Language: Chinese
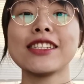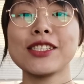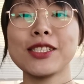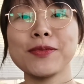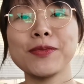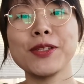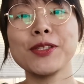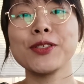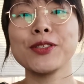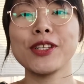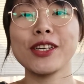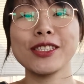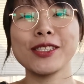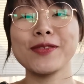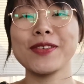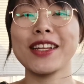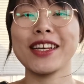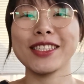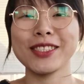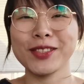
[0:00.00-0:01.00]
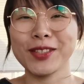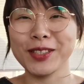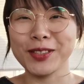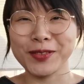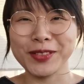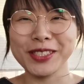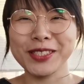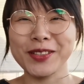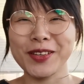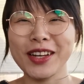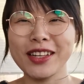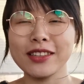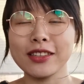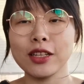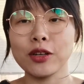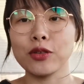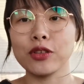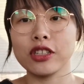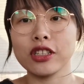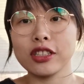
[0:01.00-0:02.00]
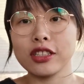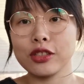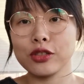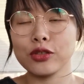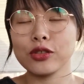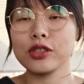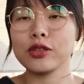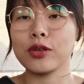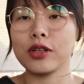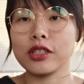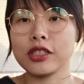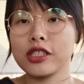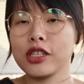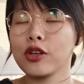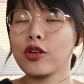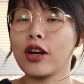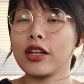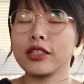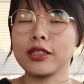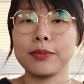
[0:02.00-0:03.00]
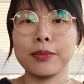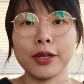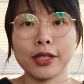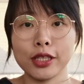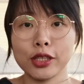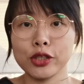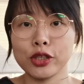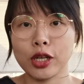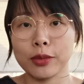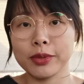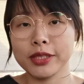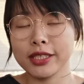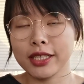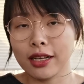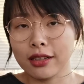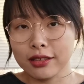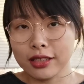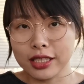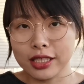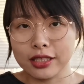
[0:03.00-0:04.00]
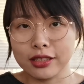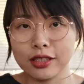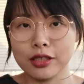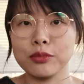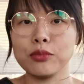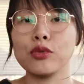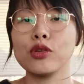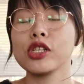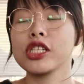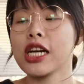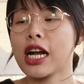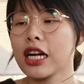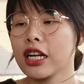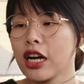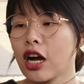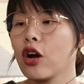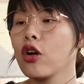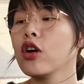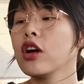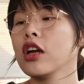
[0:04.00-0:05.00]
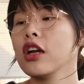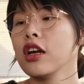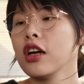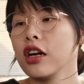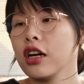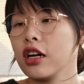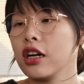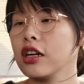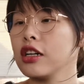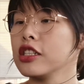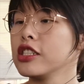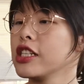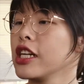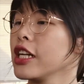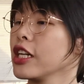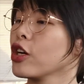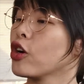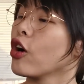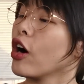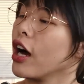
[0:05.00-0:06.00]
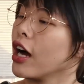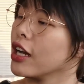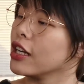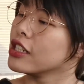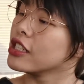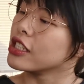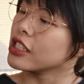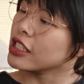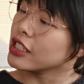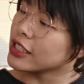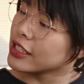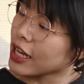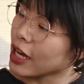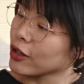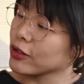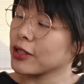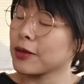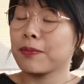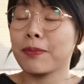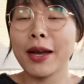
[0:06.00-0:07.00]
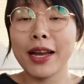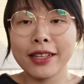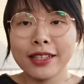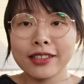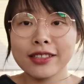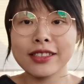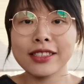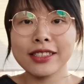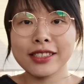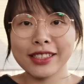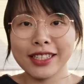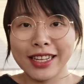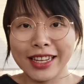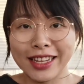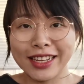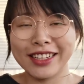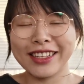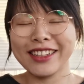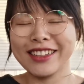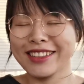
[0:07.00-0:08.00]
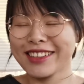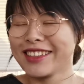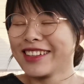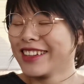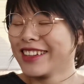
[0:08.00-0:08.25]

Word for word: 天的视频就到这边啦，希望你们喜欢。那我个人就喜欢这款 The Body Shop 香梨的磨砂膏，和这一款是叫 The Better Skin。